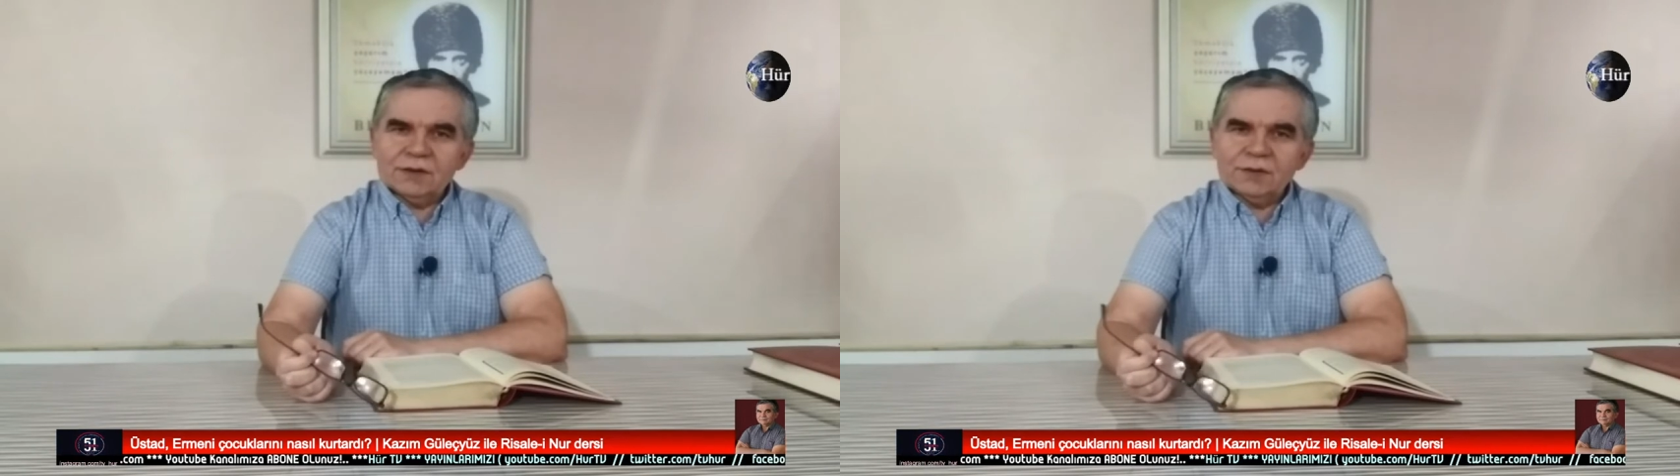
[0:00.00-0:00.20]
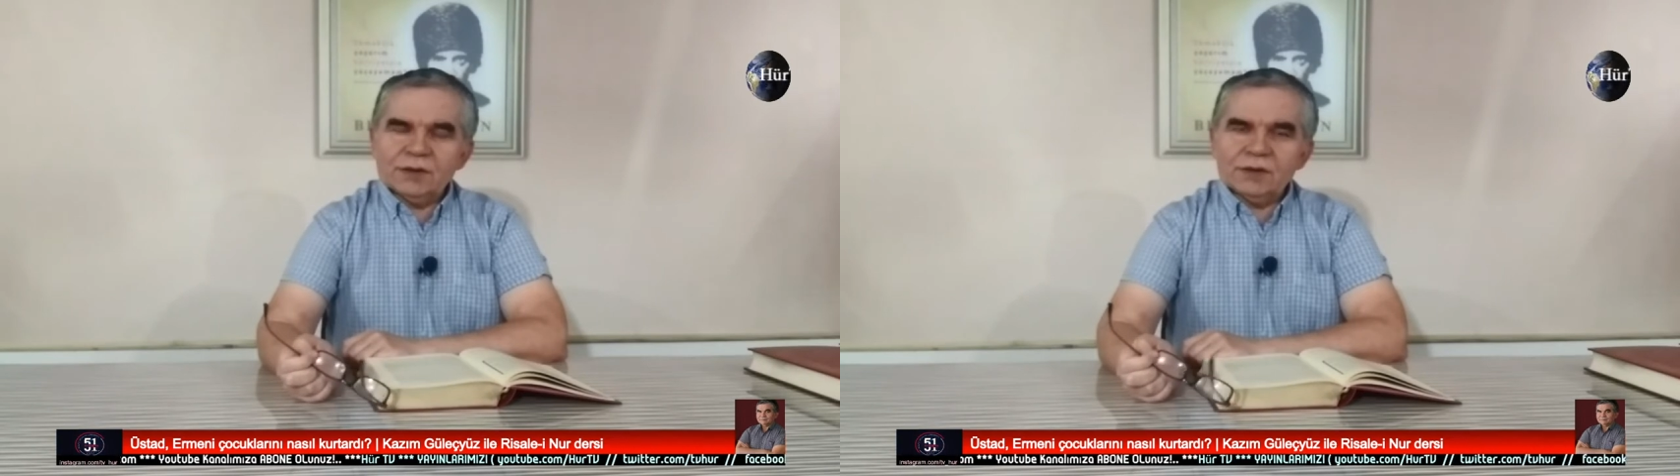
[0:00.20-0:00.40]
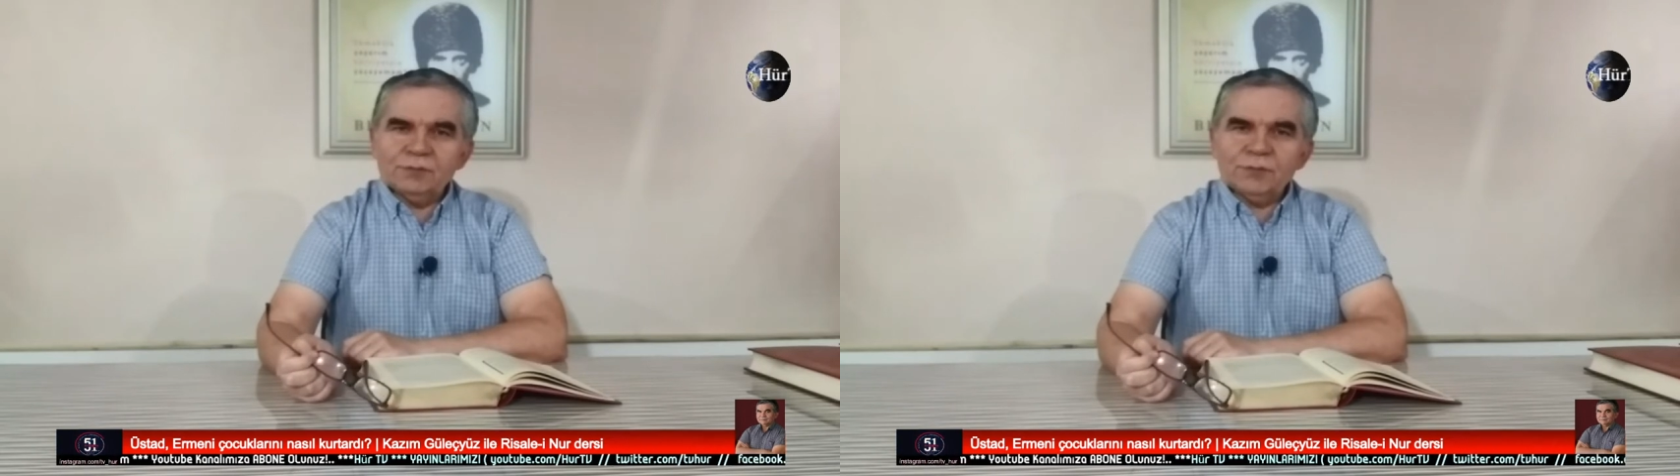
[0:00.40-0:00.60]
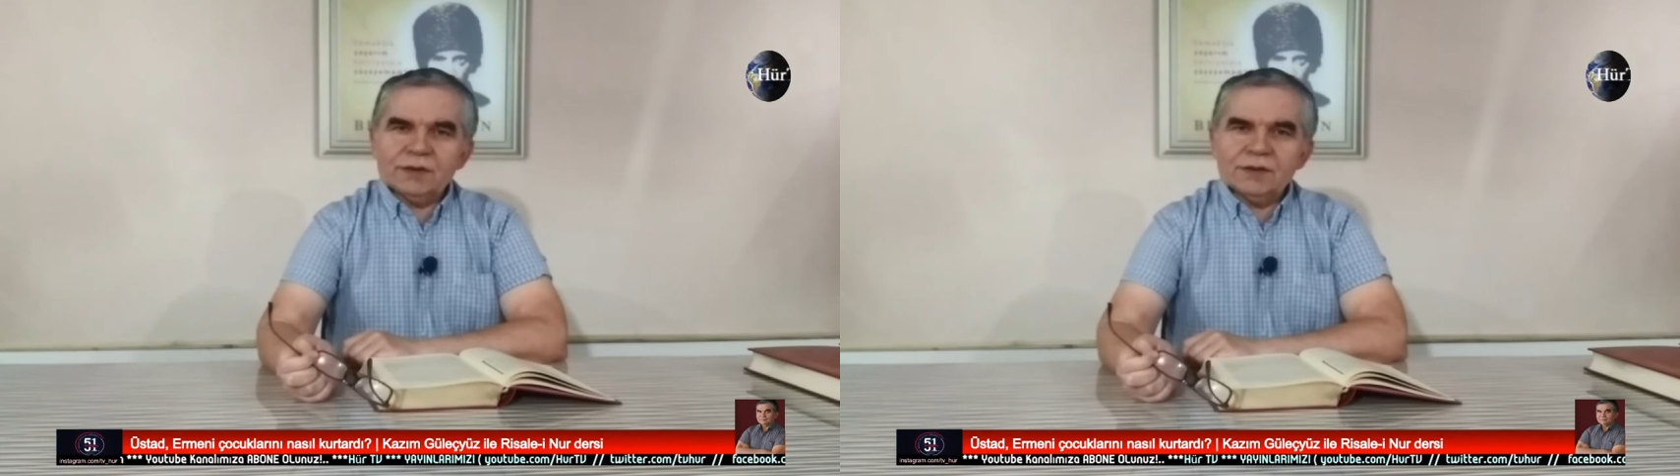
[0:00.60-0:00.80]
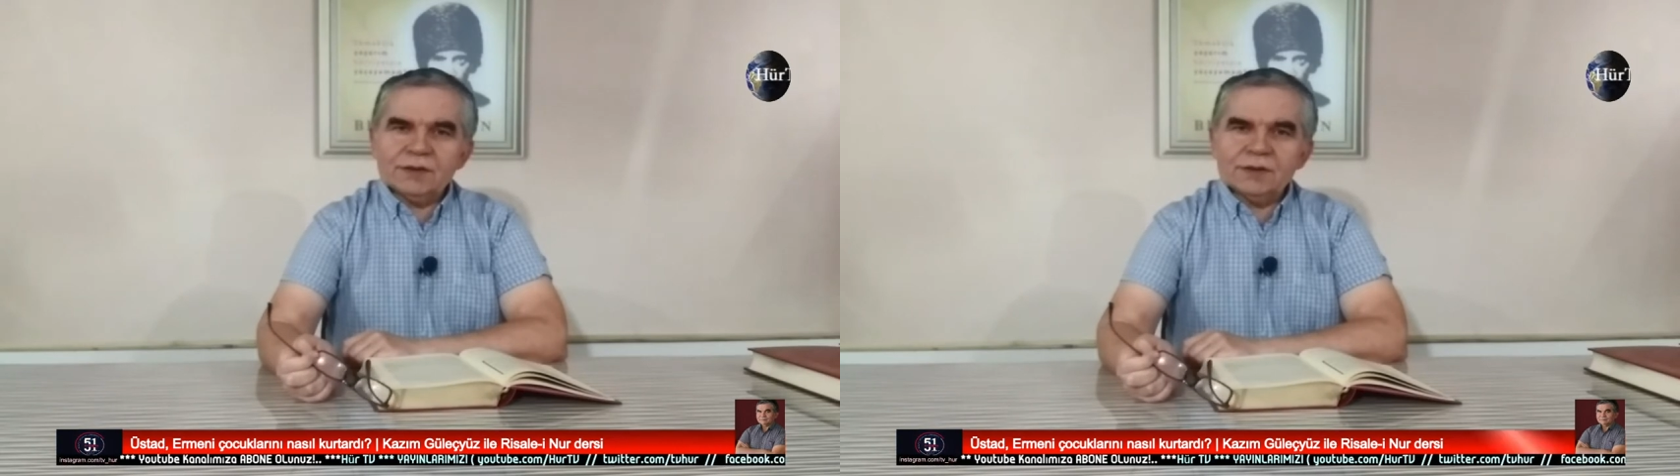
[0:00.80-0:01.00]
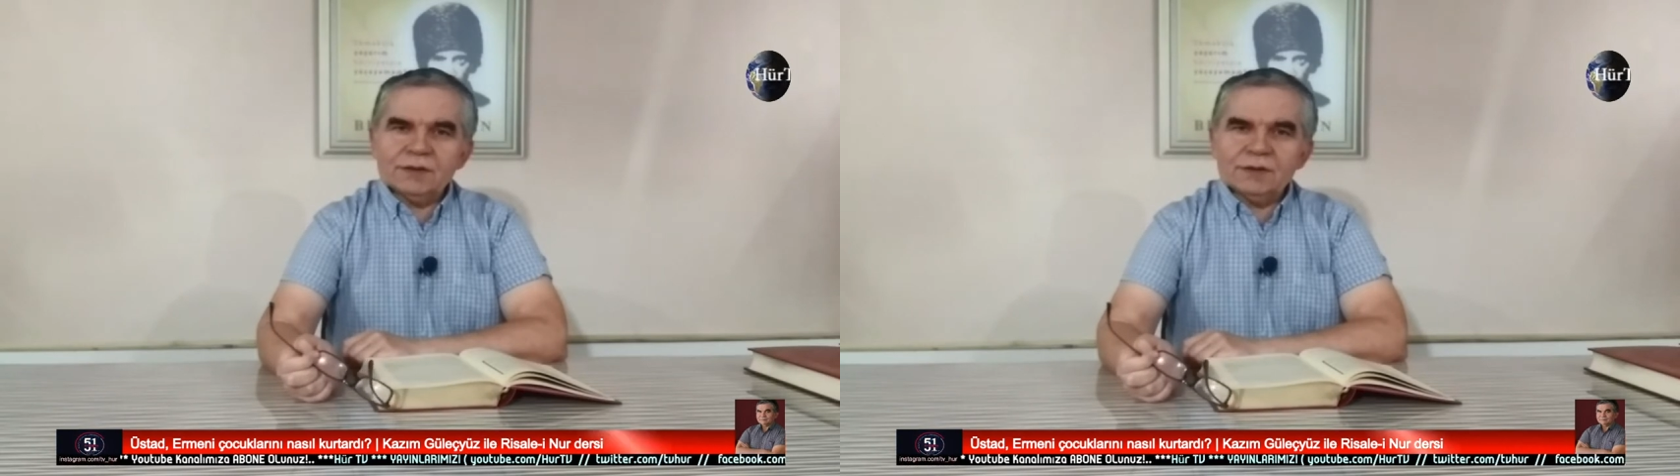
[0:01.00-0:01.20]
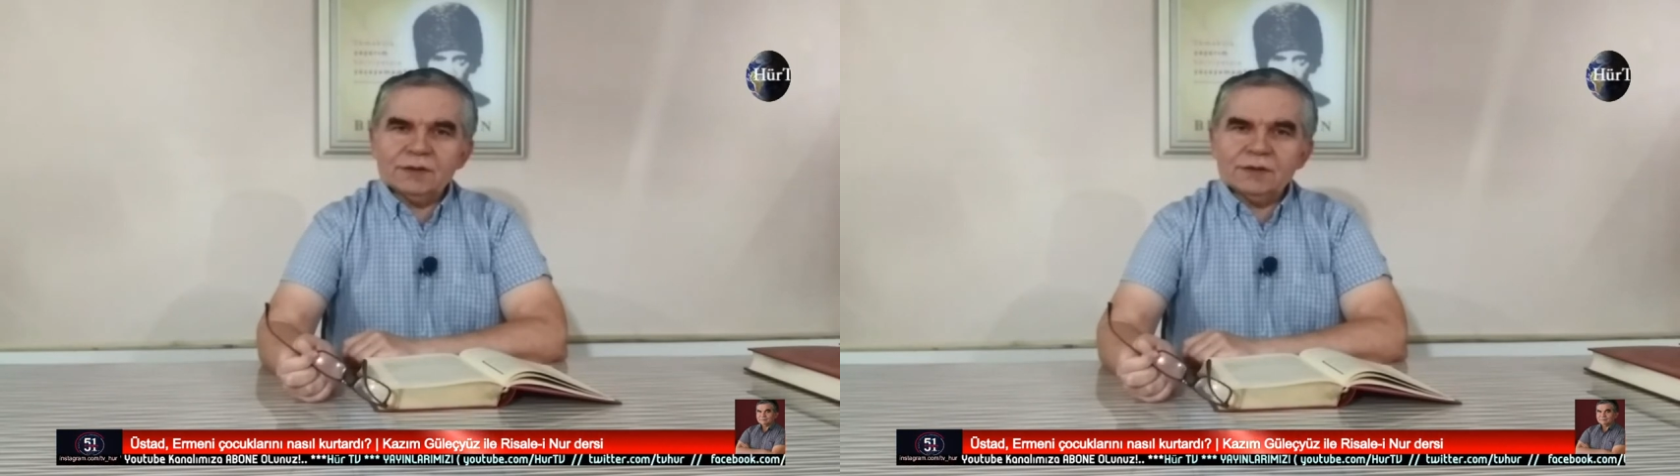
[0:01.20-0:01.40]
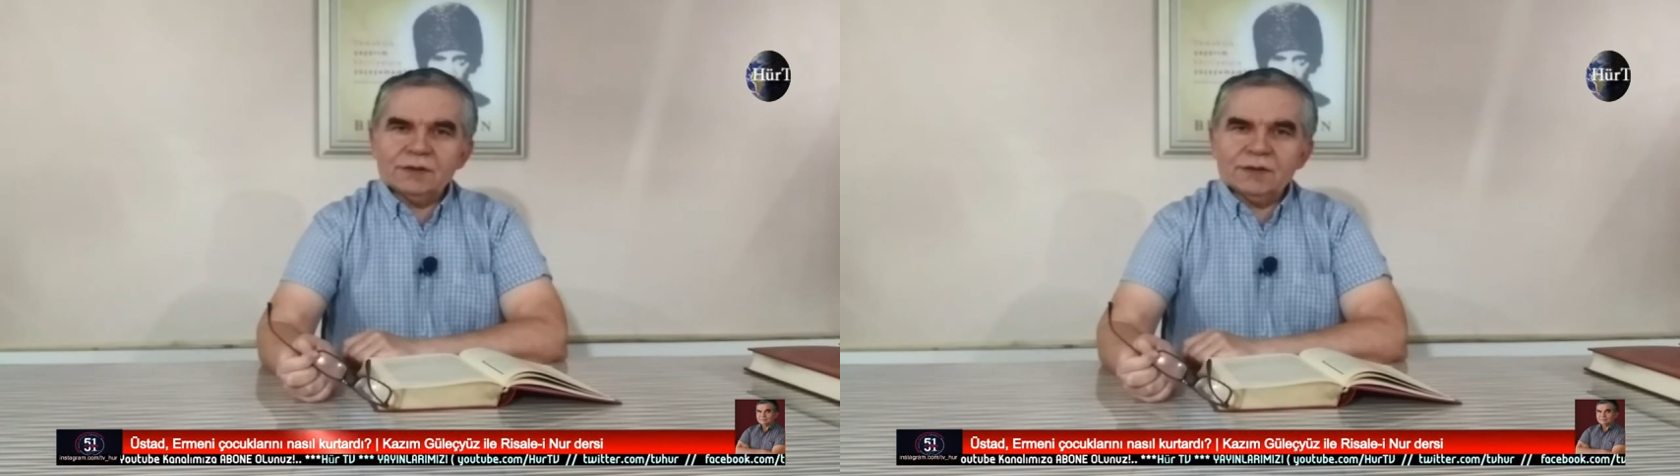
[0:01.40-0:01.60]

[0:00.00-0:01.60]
ibret alınmadığı için e,